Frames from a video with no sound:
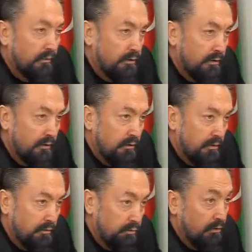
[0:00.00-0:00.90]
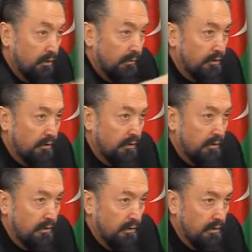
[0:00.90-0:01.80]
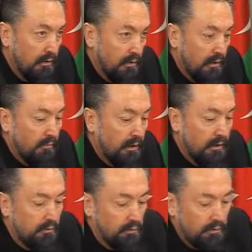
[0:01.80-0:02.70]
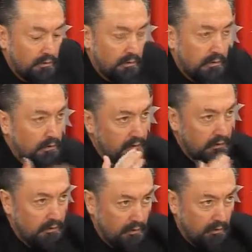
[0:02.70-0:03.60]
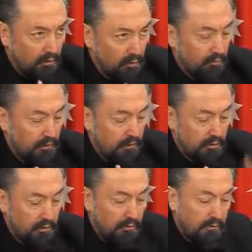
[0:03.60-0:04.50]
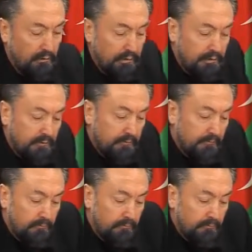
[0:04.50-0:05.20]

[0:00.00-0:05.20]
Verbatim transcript: başlanır. Evet, sure evet. başlarında. Evet. Ama ayet okunurken yani evet. normal akışını devam edersin.